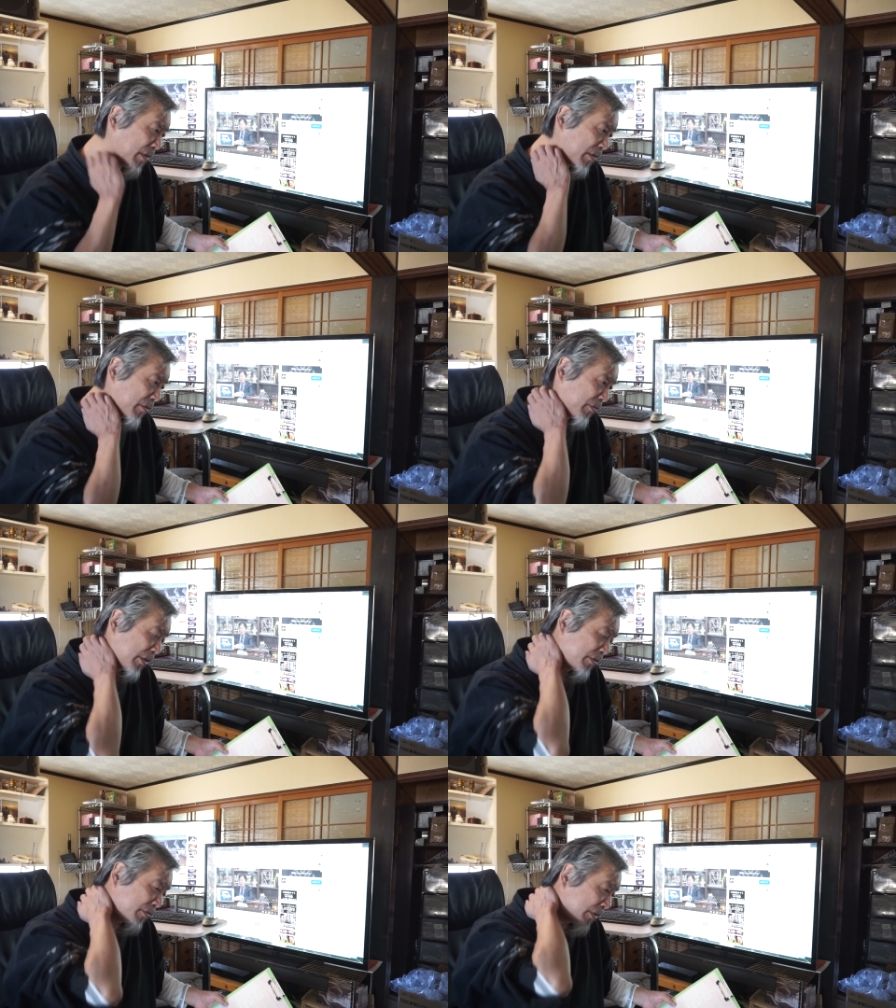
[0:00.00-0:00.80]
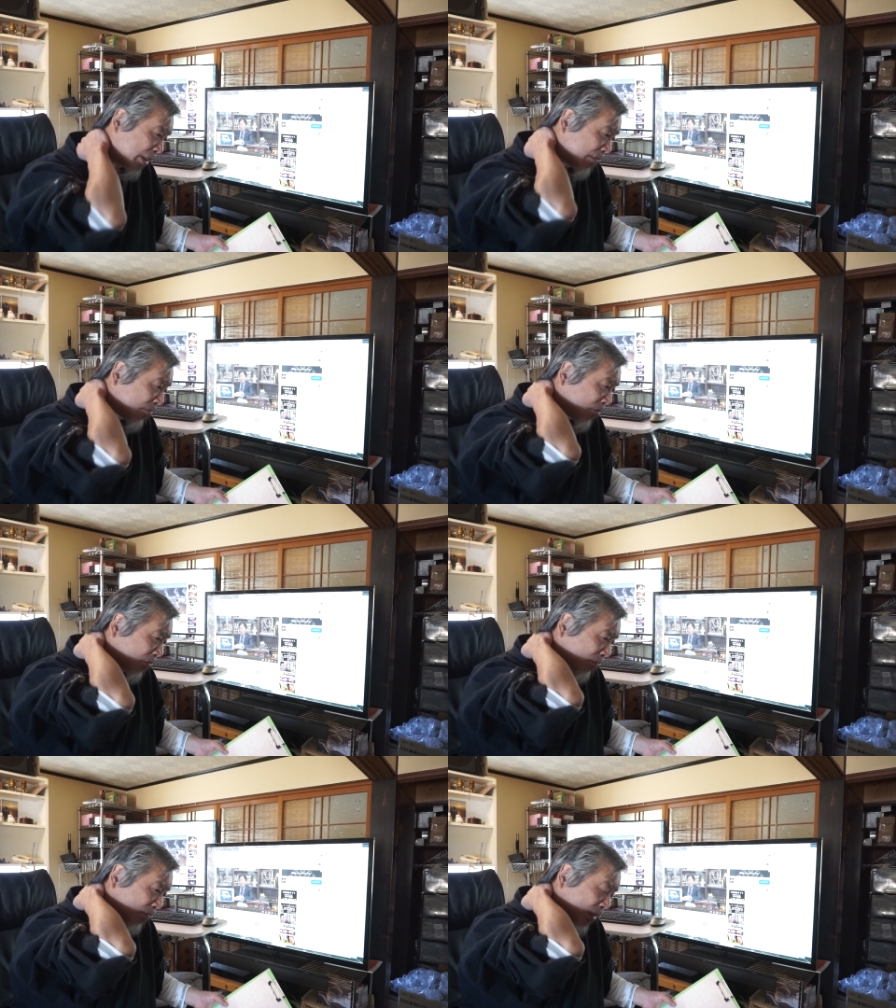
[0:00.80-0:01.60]
そうですよね
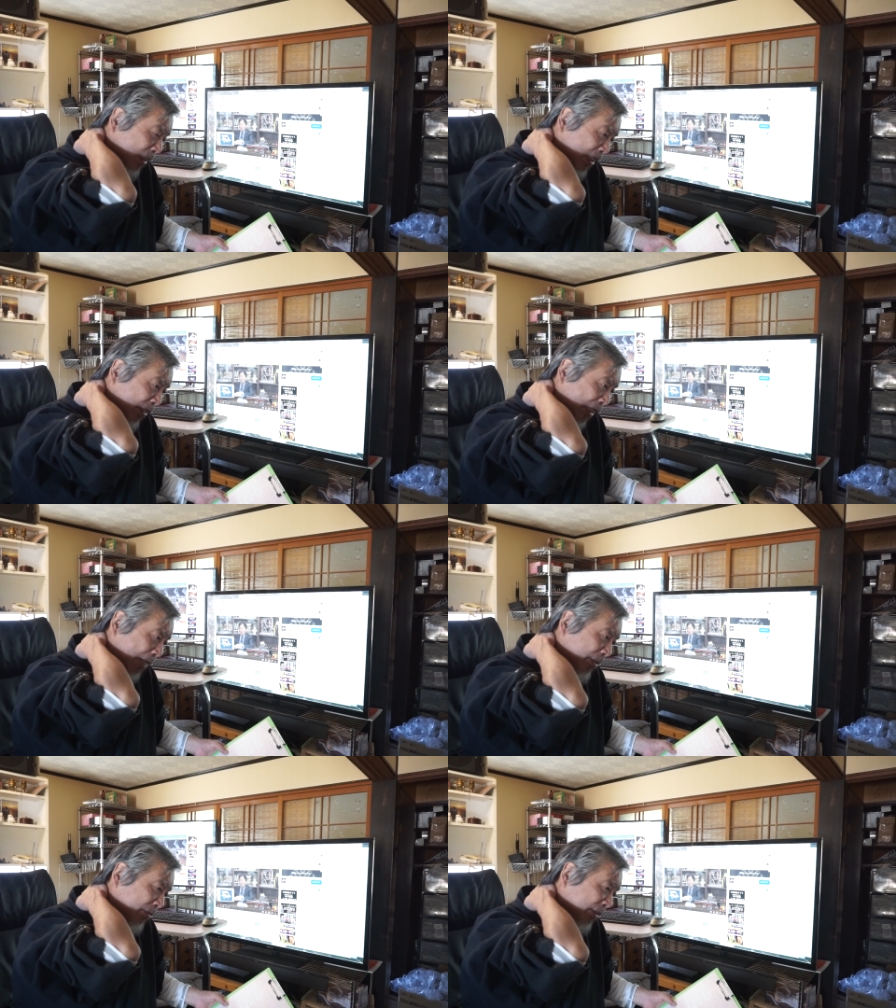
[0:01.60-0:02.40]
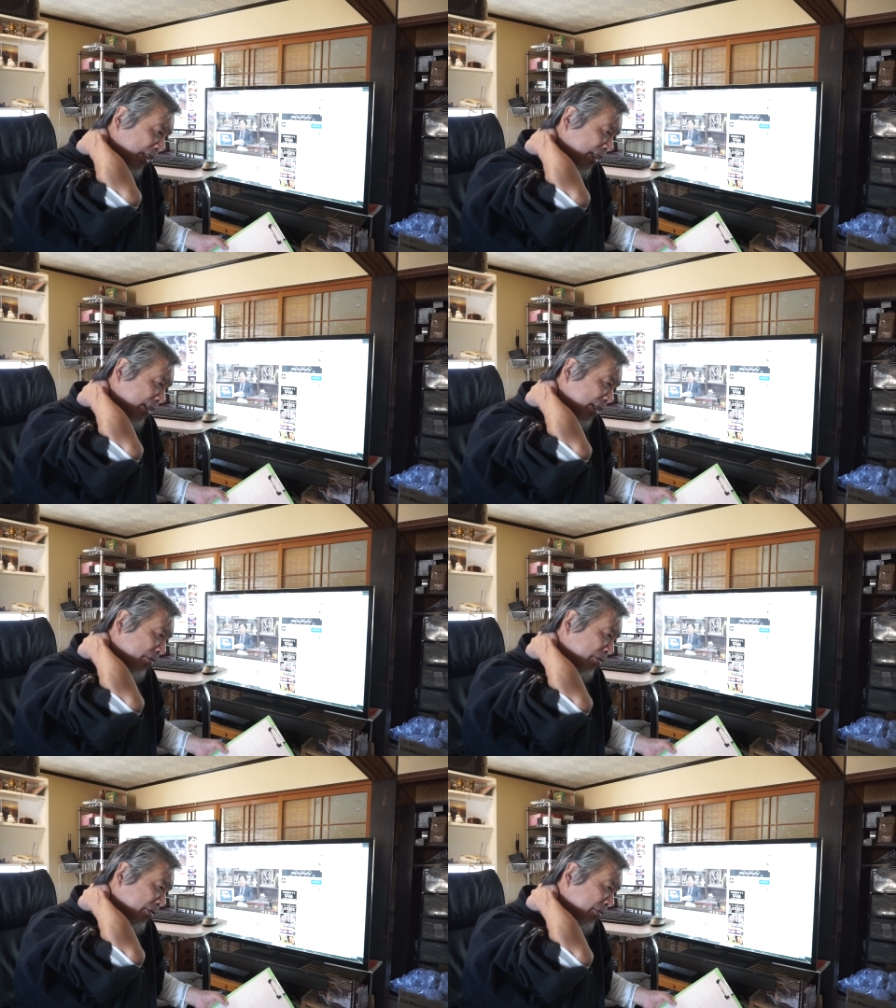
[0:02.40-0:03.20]
もう大和が第1回
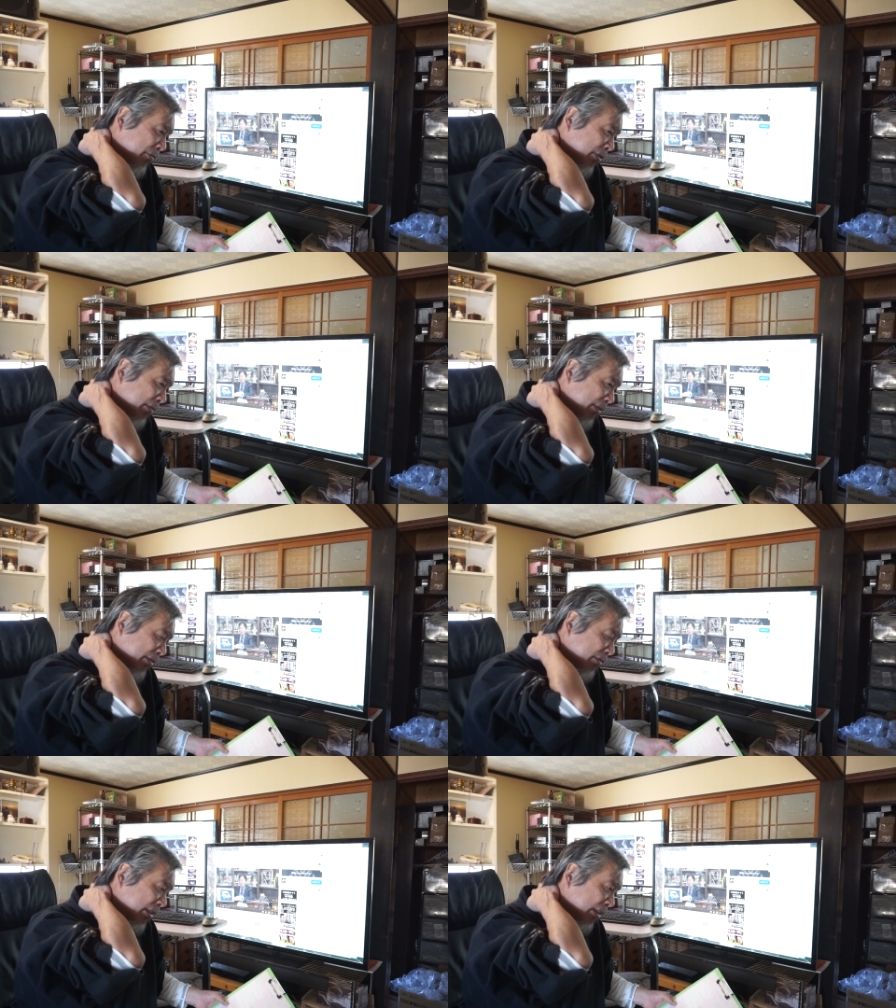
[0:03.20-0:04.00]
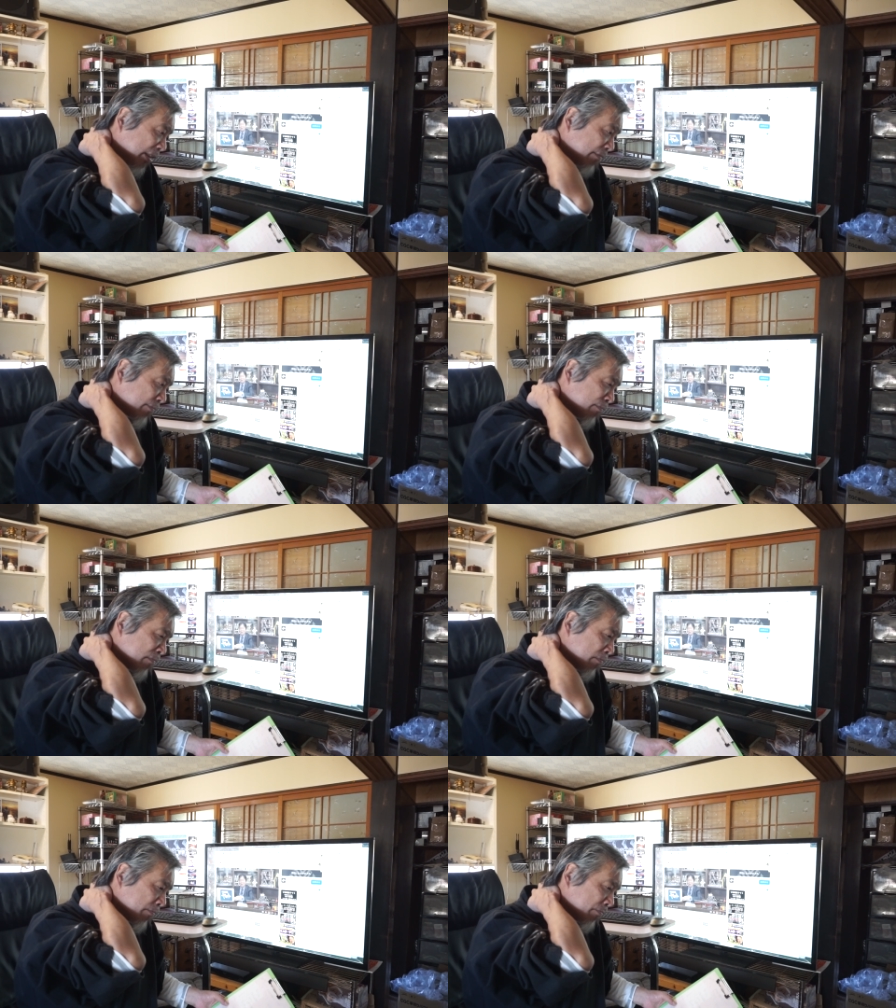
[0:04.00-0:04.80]
放送の時にはすでに
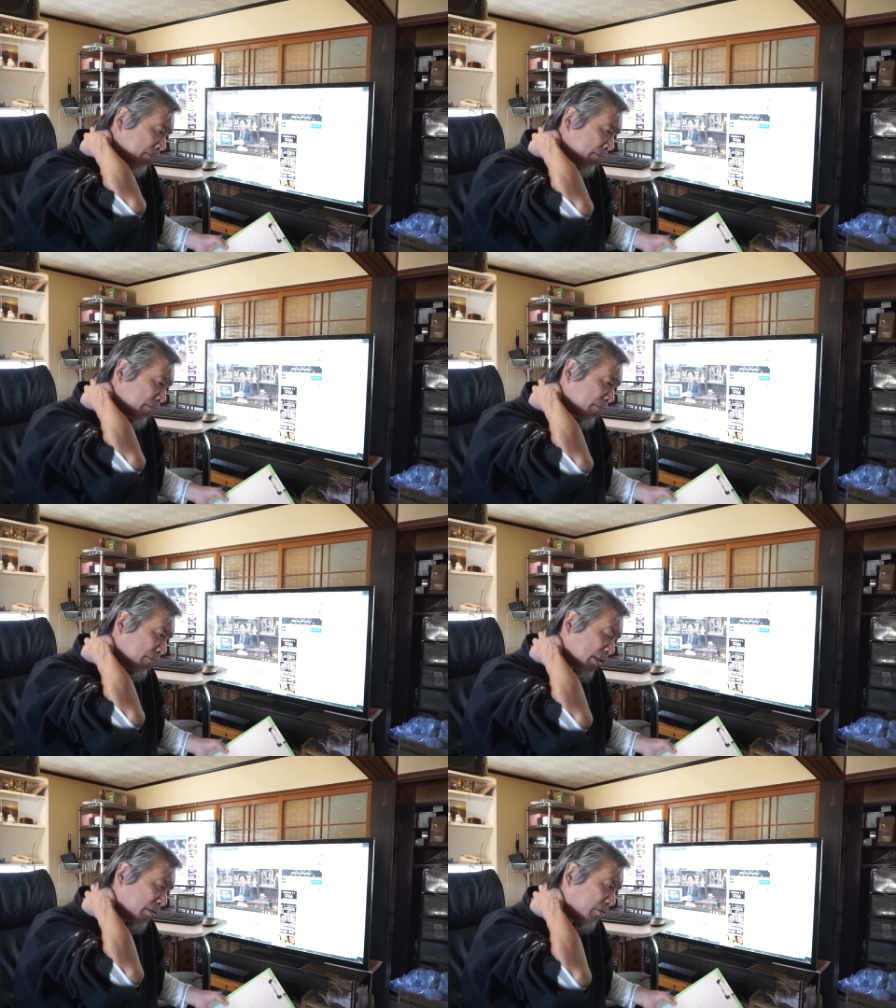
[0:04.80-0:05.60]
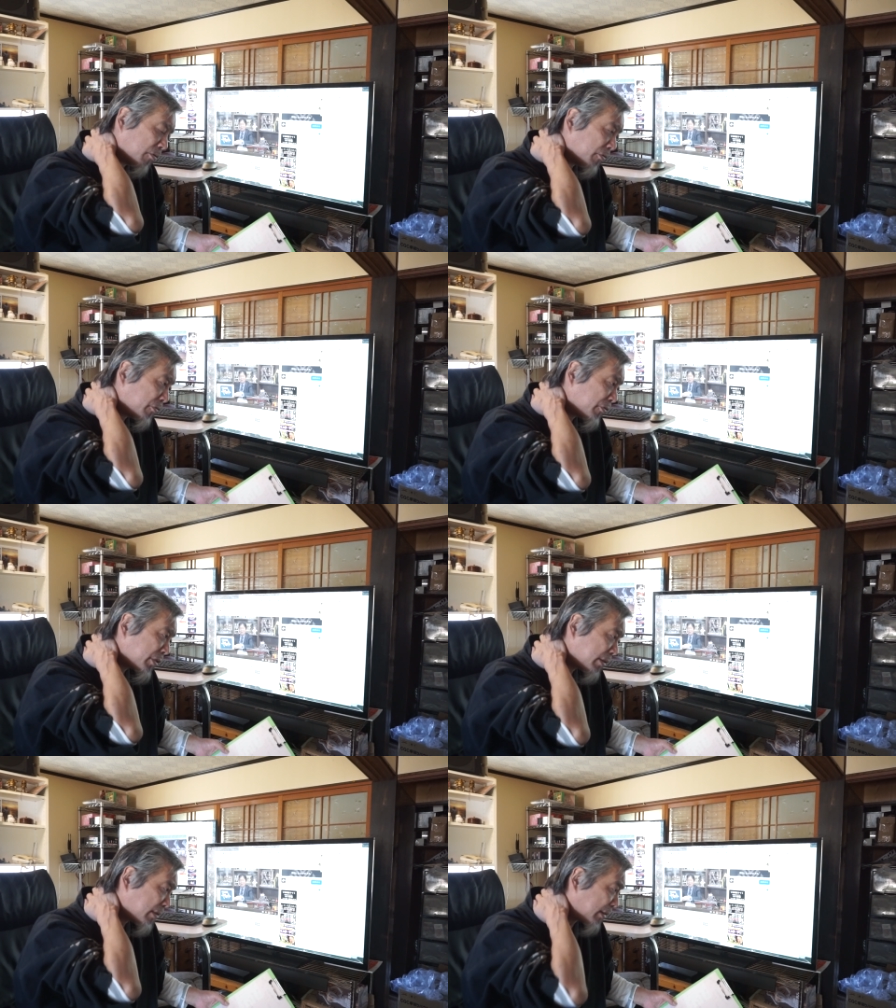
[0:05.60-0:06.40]
高校
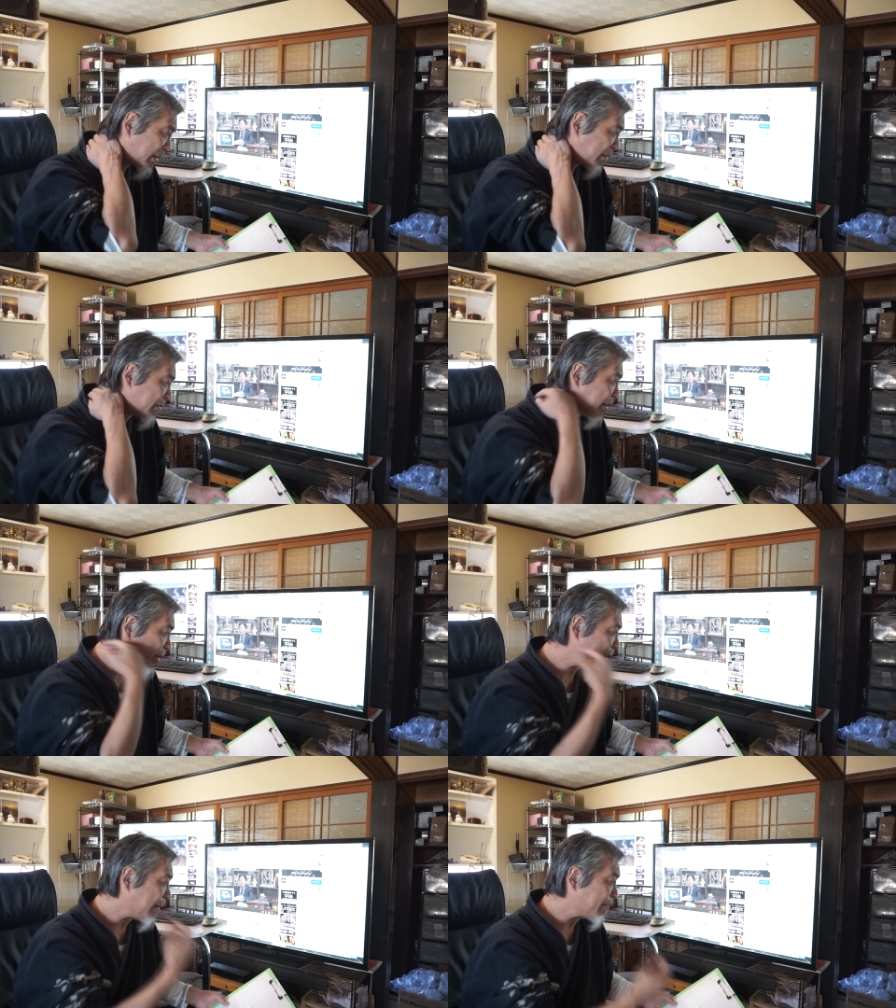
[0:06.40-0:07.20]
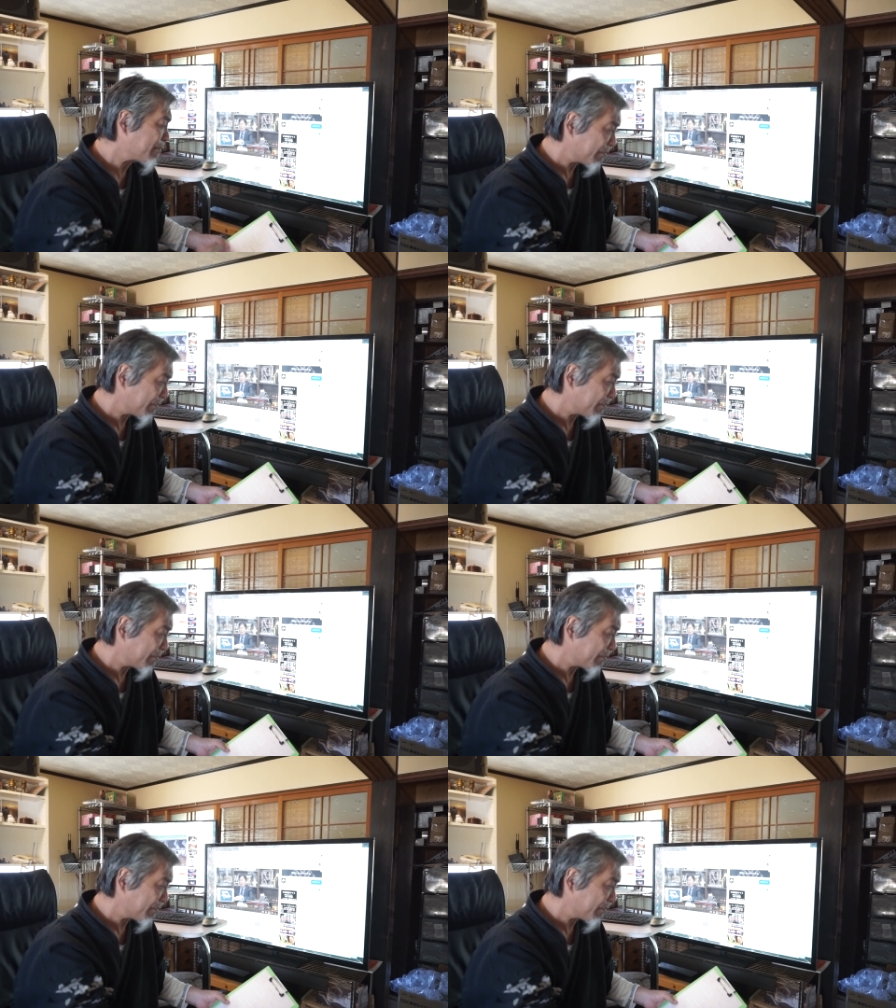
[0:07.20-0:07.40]
生ぐらいになるんですかね。